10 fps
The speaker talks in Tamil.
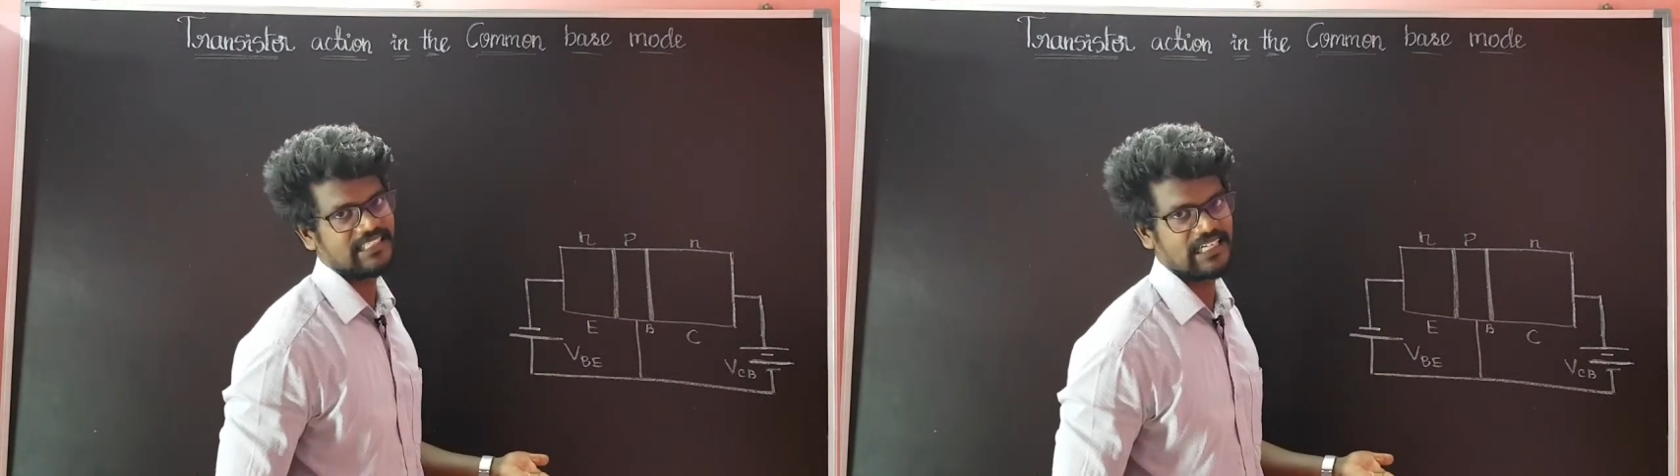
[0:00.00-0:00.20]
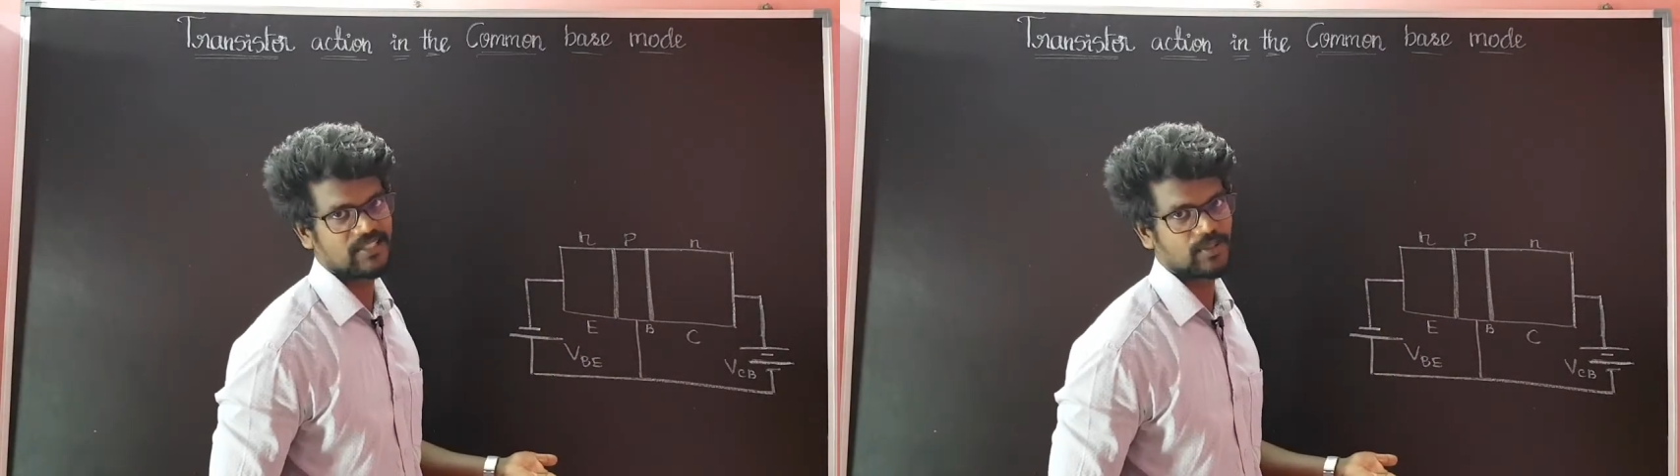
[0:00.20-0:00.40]

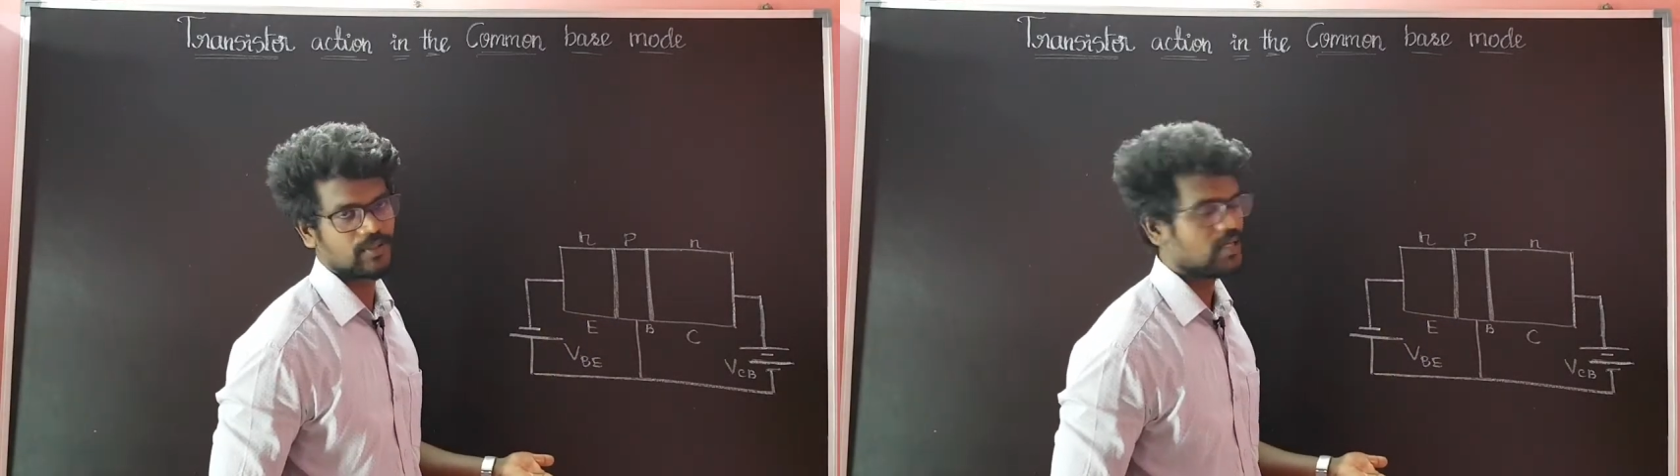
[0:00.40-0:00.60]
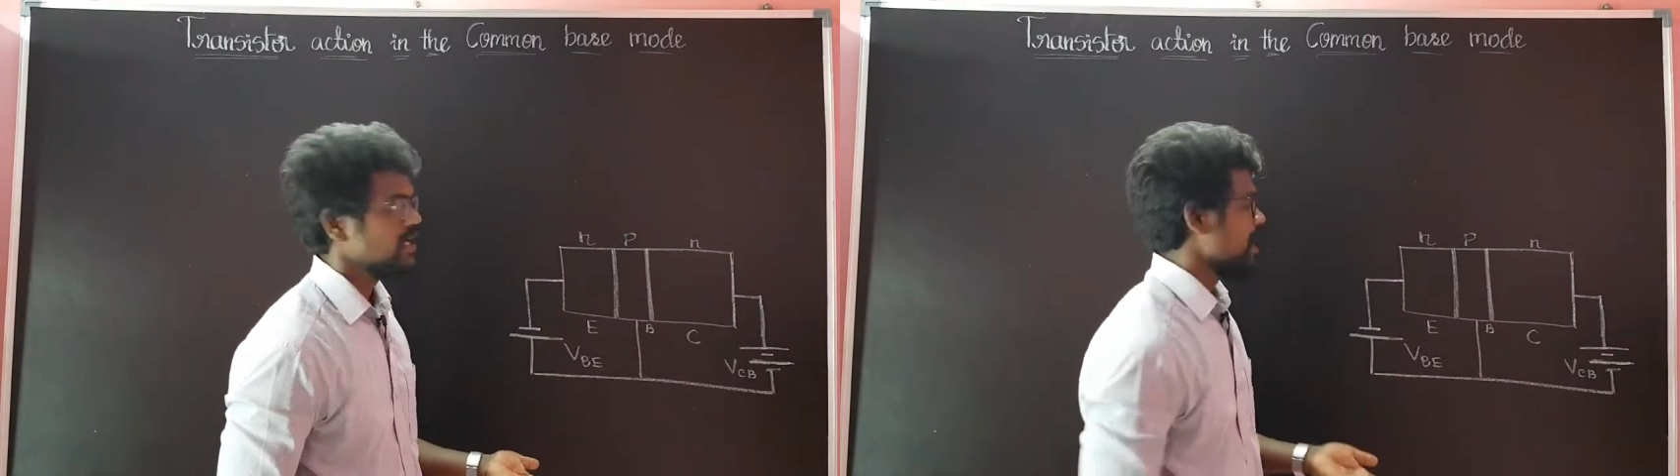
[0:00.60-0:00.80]

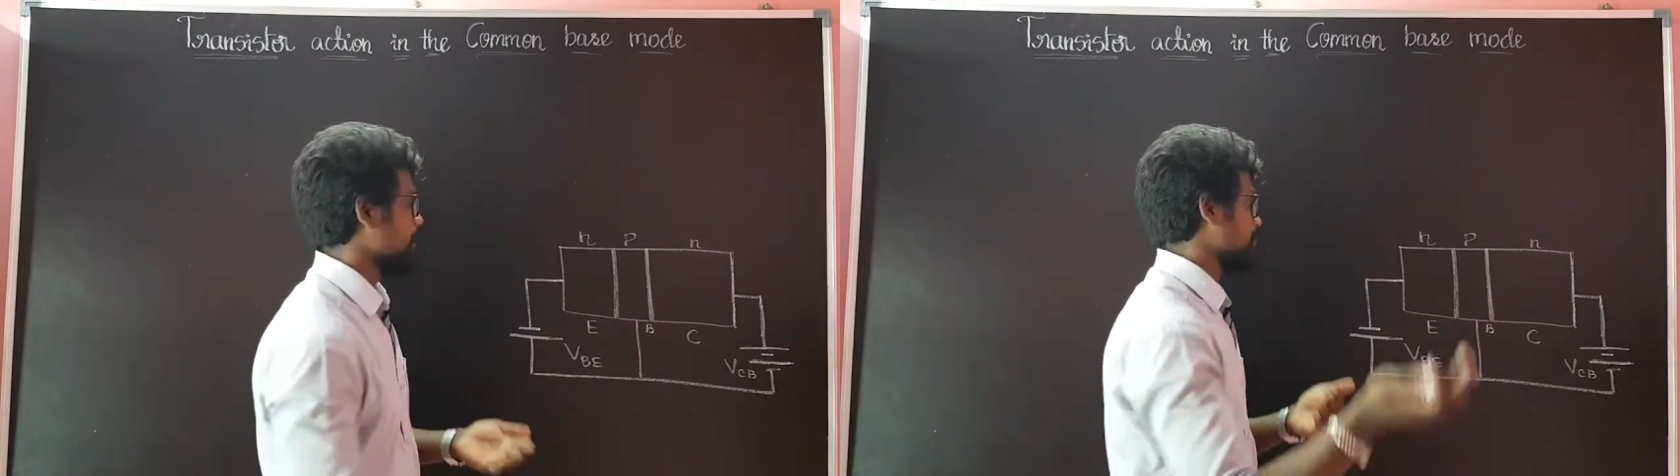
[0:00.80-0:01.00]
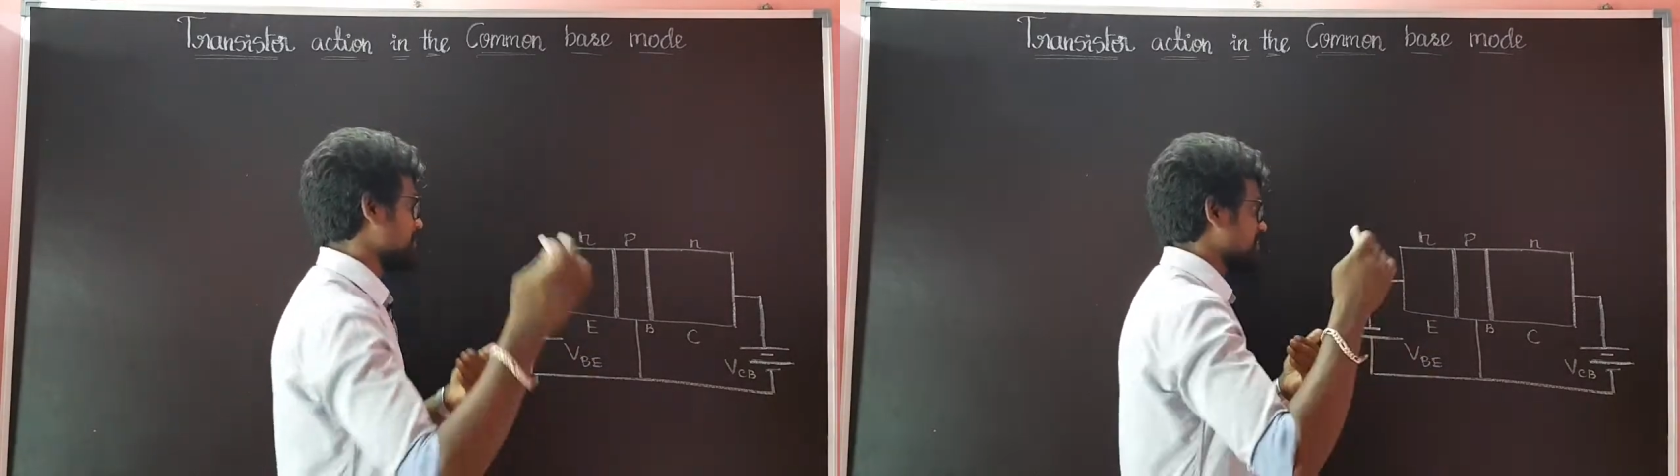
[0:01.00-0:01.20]
எலக்ட்ரான்
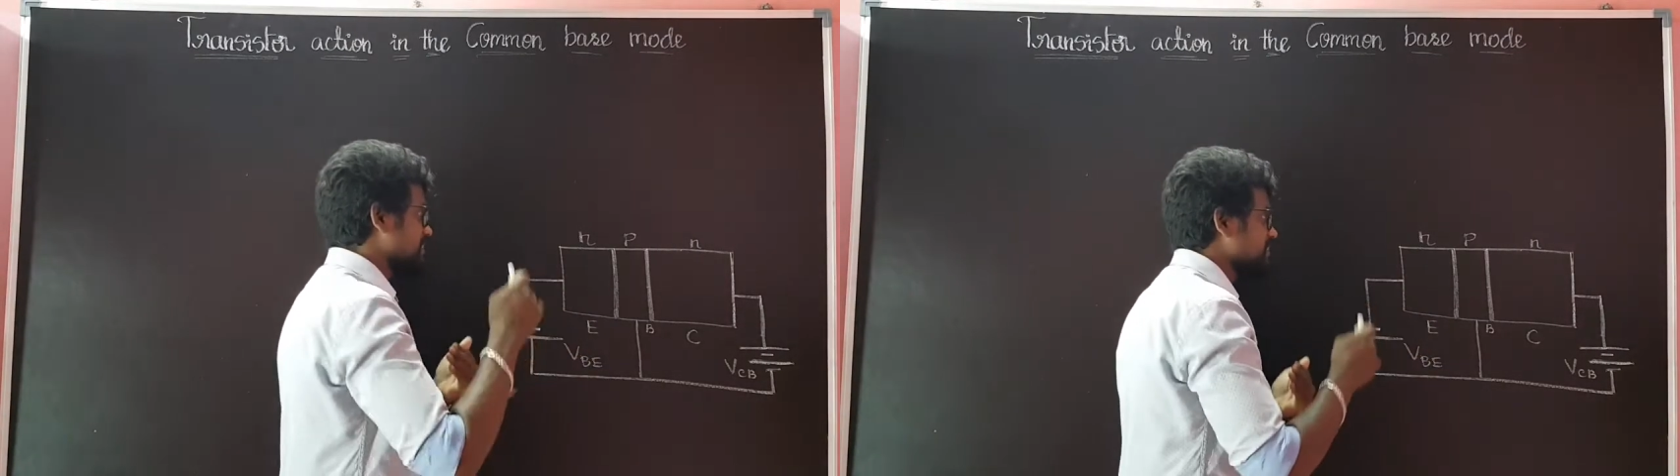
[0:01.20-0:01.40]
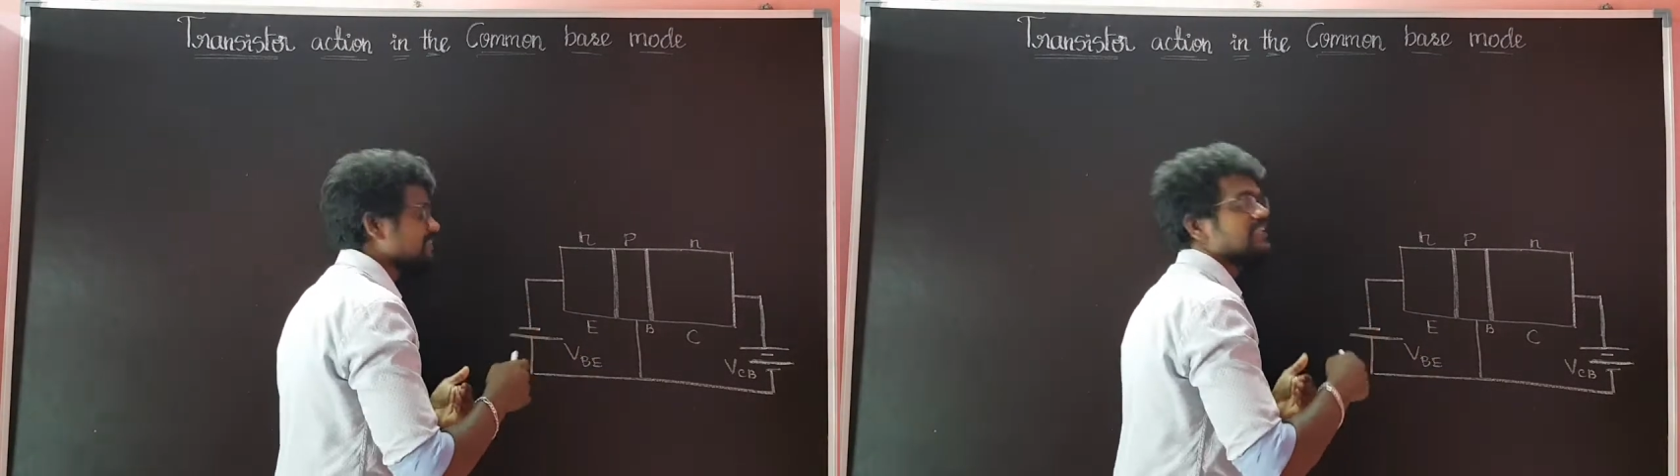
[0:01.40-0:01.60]
அப்போ
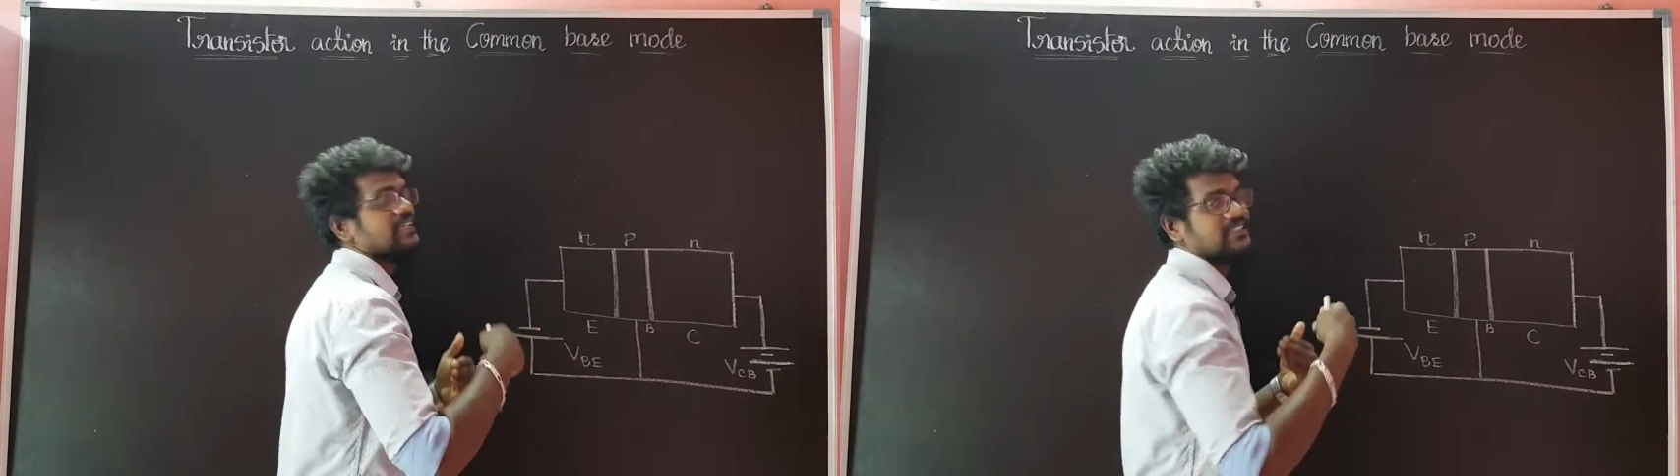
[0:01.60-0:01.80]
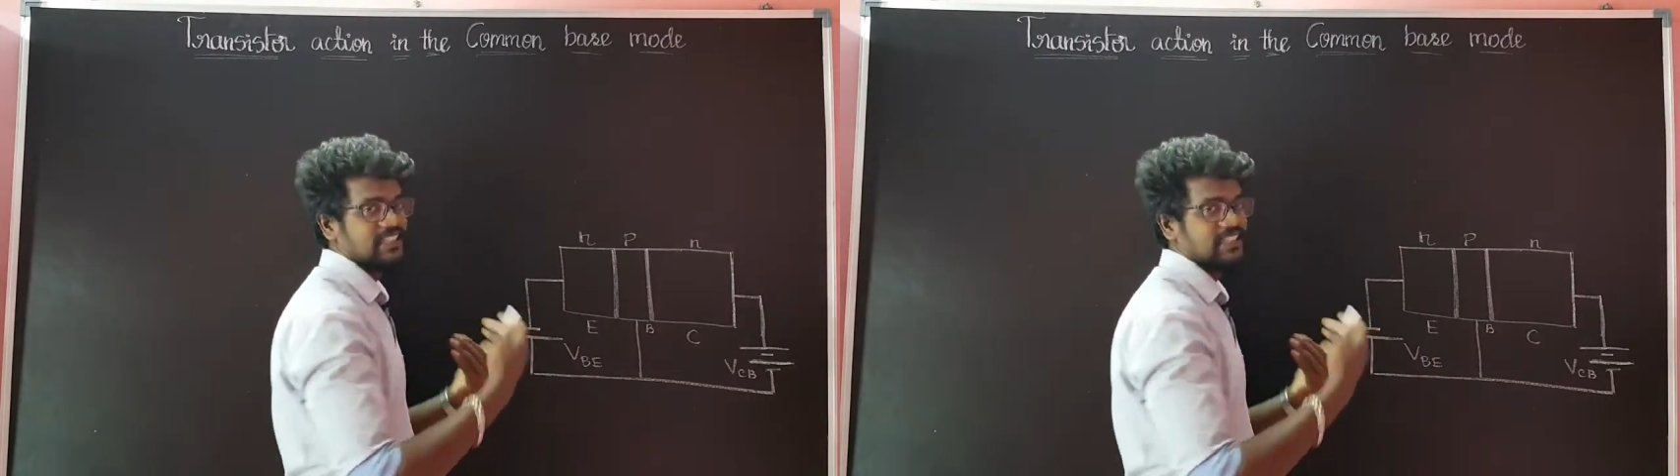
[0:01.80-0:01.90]
இந்த